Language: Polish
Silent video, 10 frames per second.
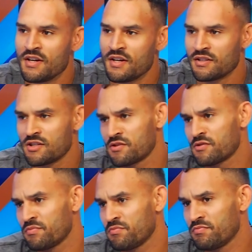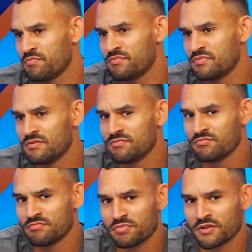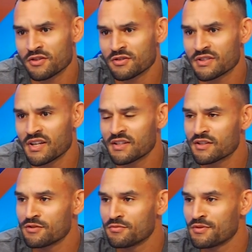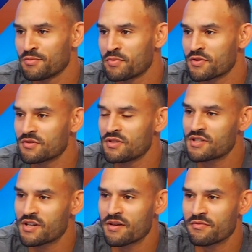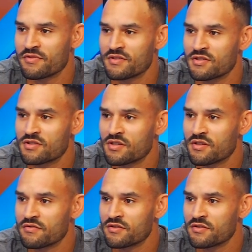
Też poniekąd dlatego, bo po prostu leżałem fizycznie w